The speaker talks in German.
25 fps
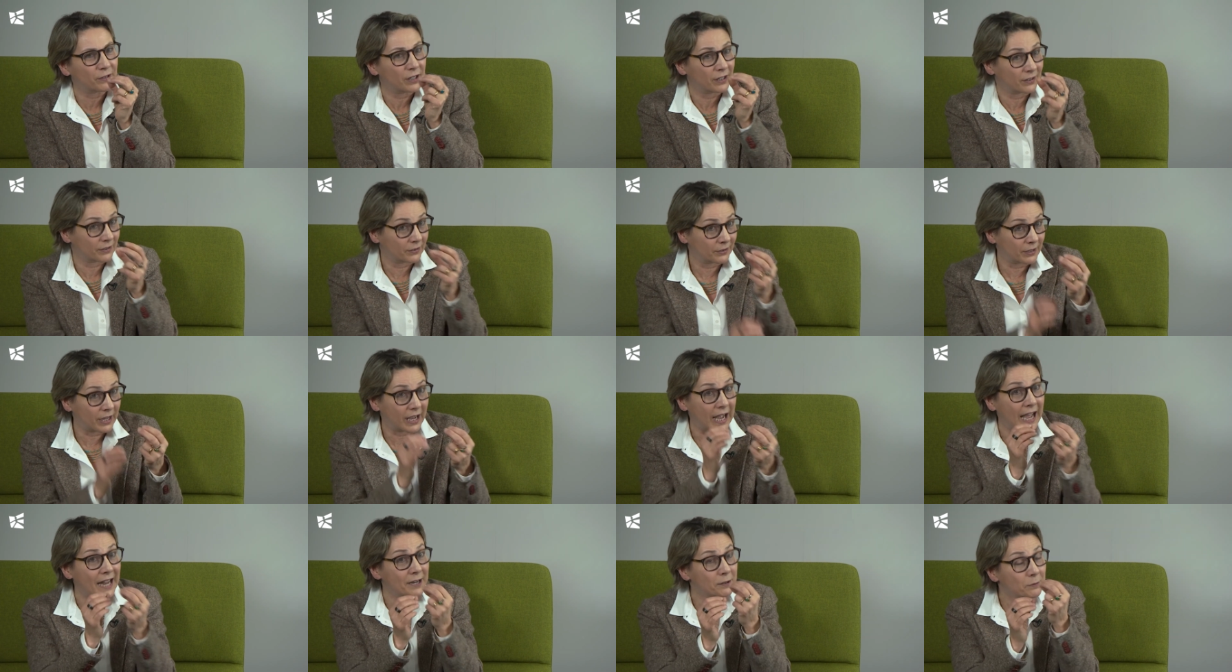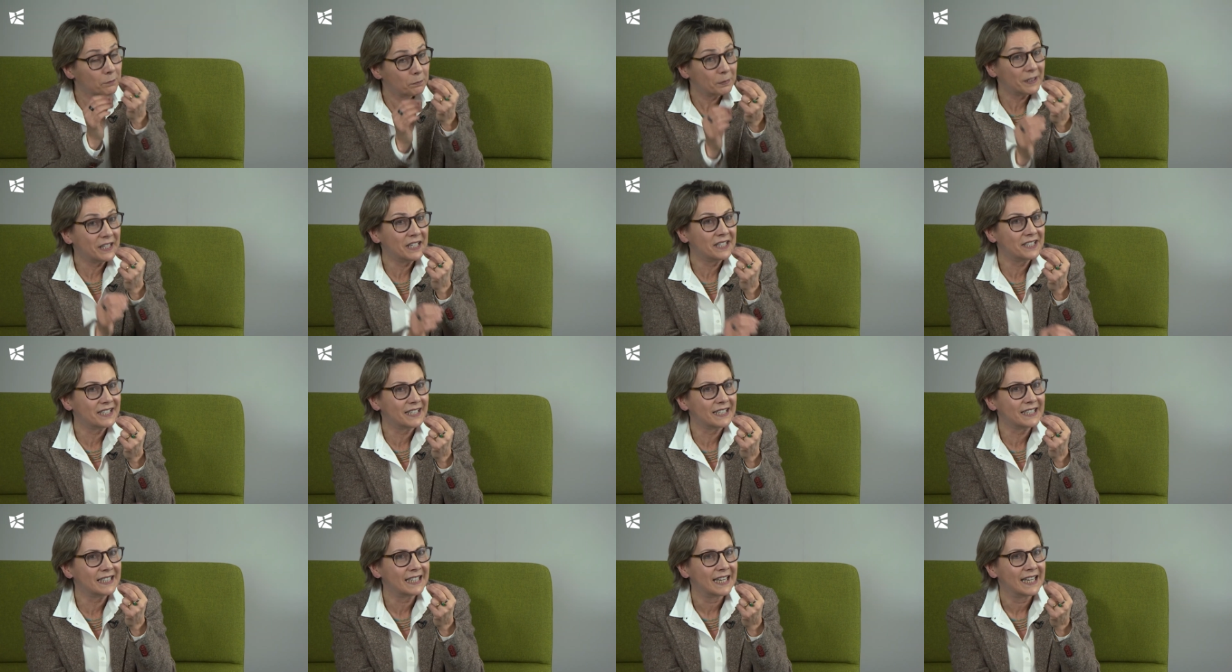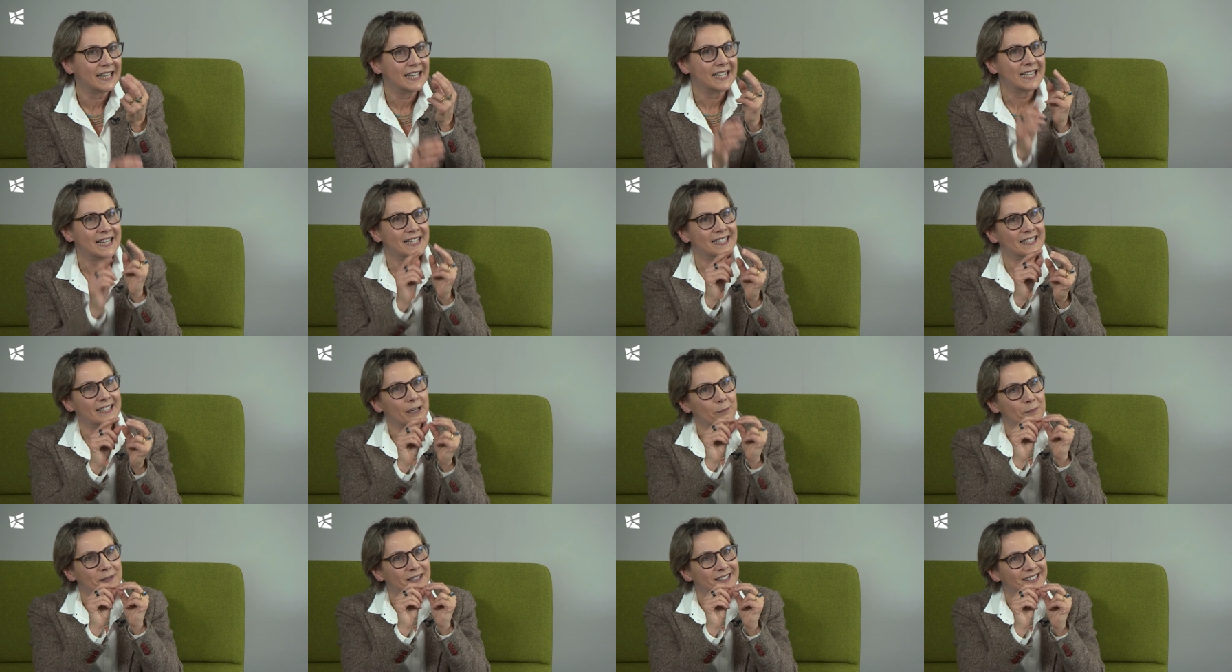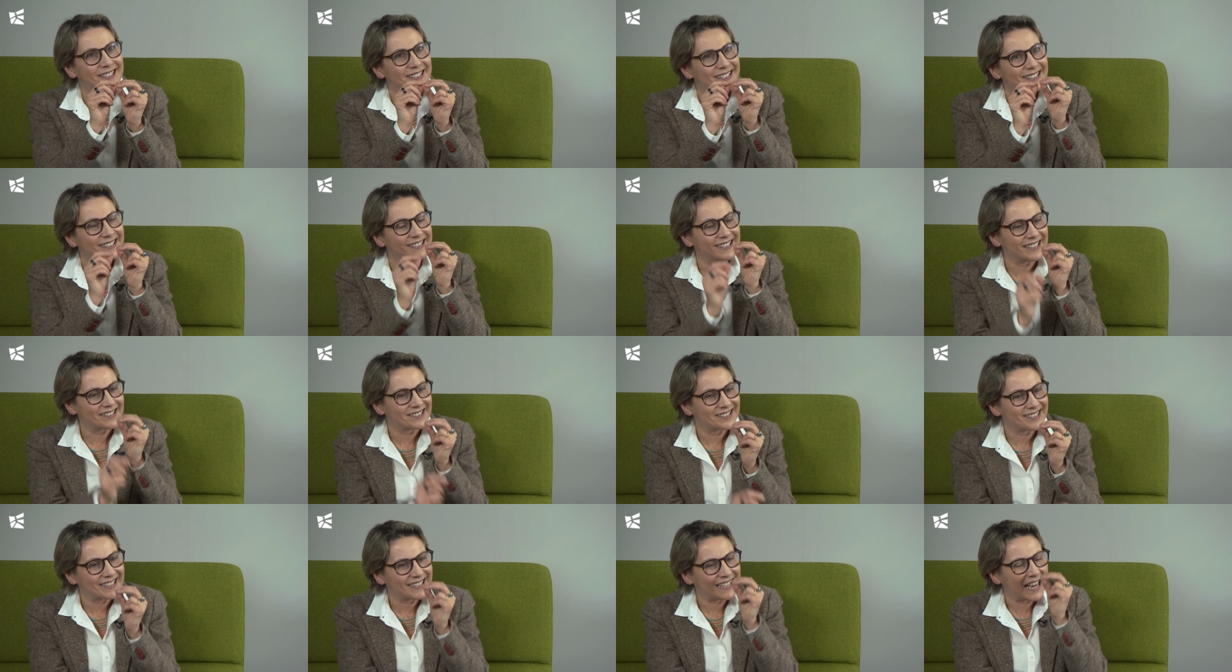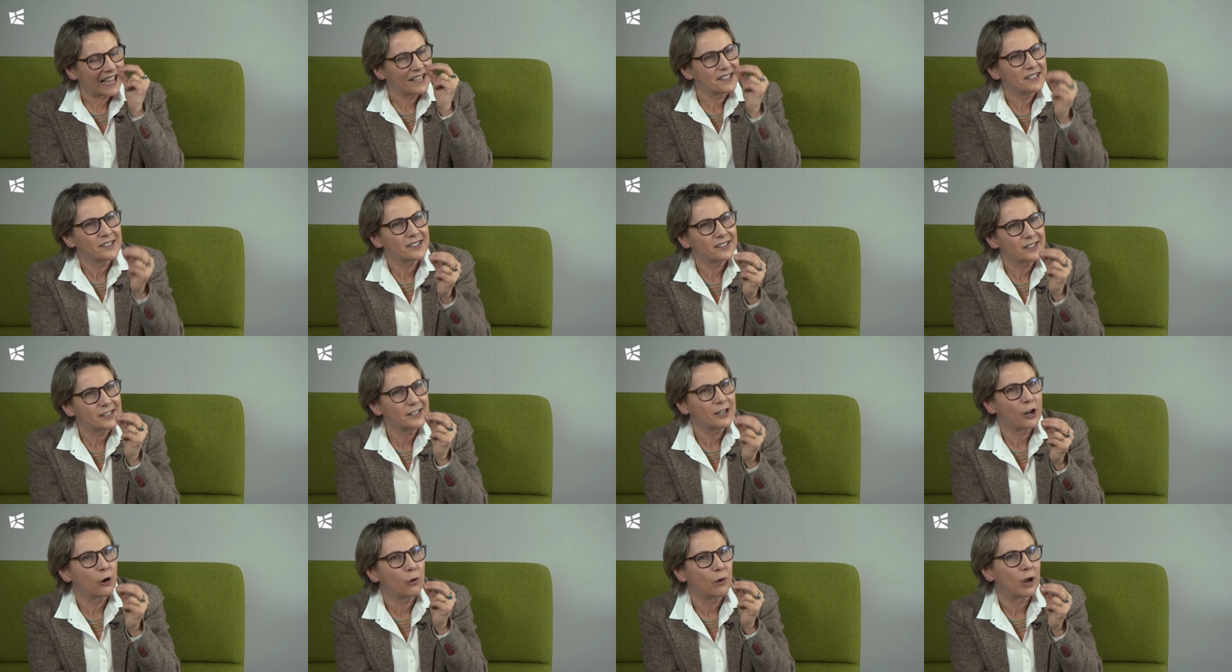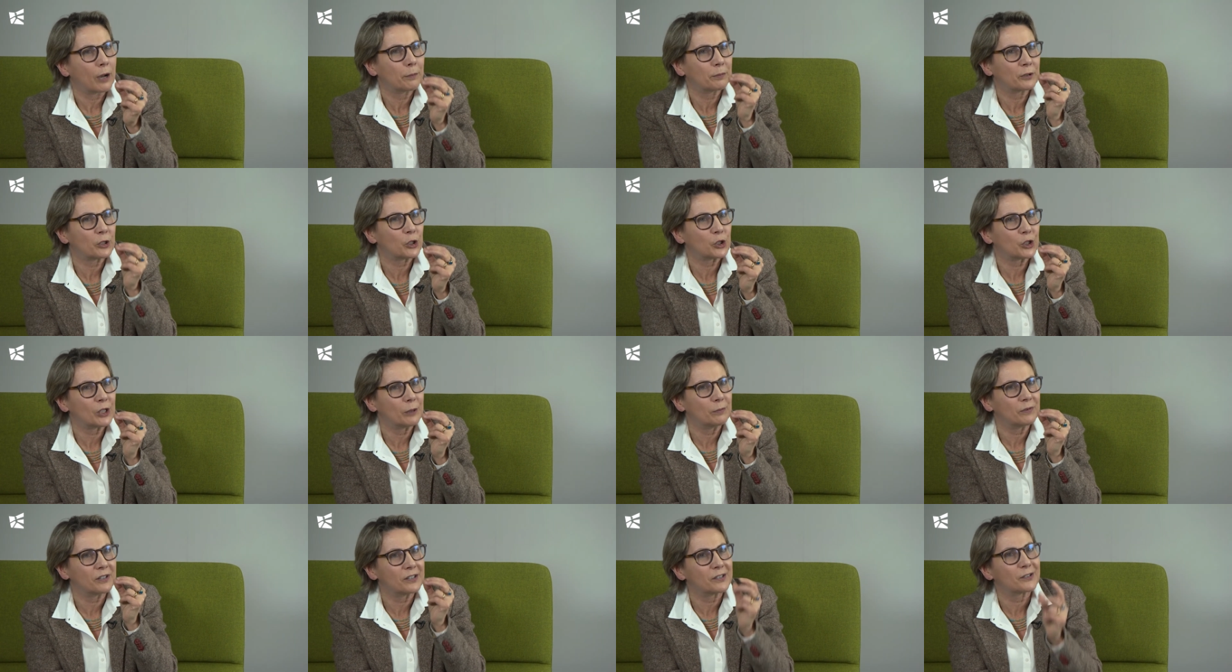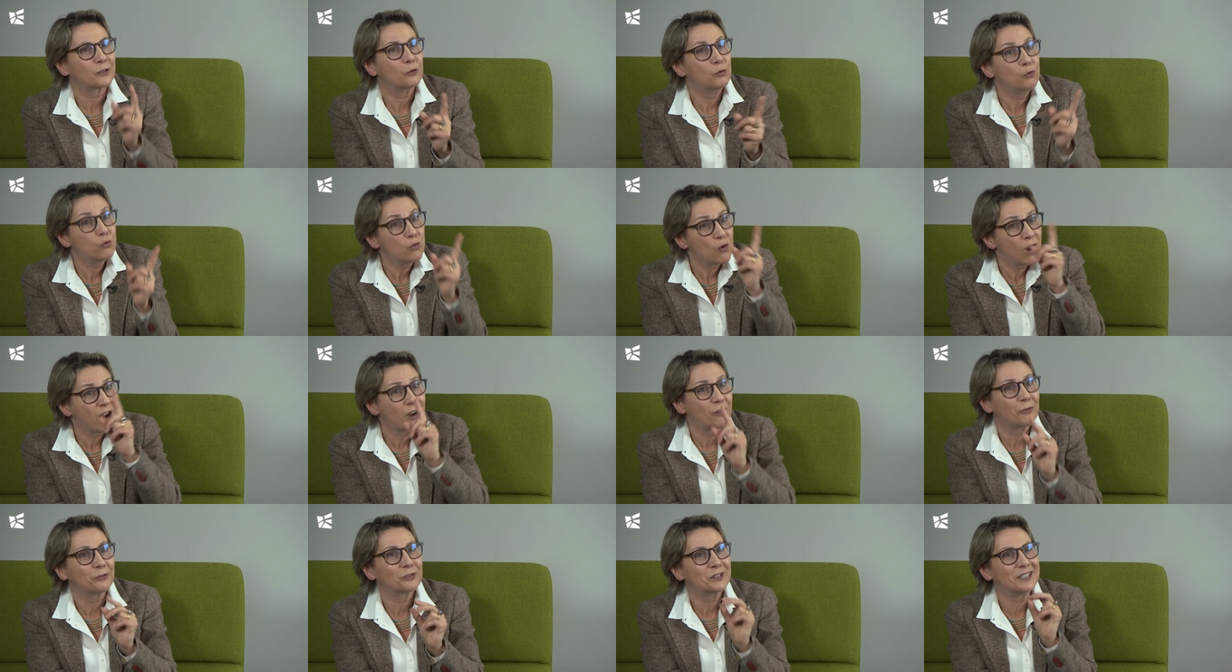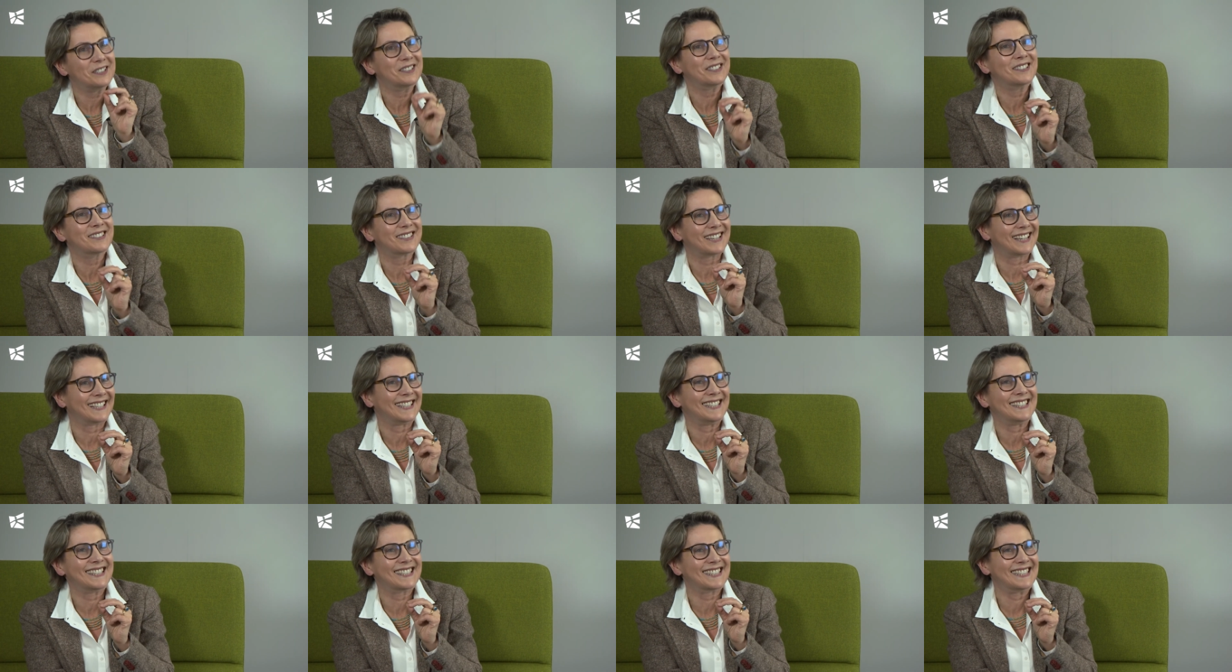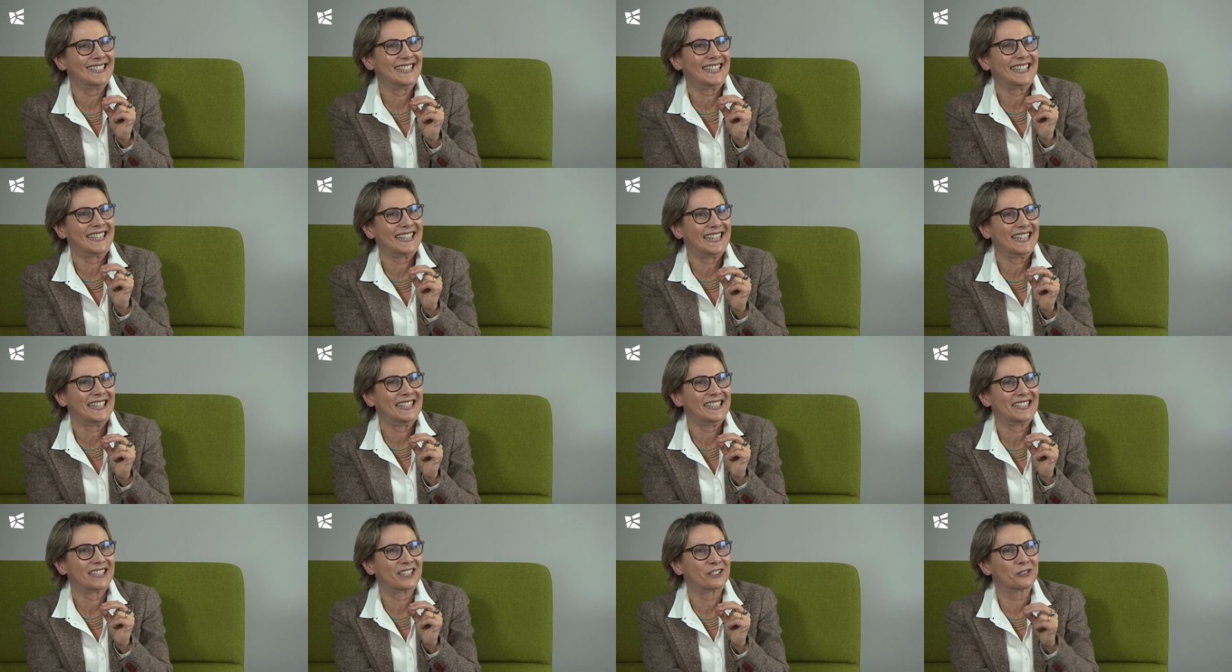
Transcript: äh, anbietet, damit das ganz genau abgestimmt ist, nur auf dieses einzelne Kind.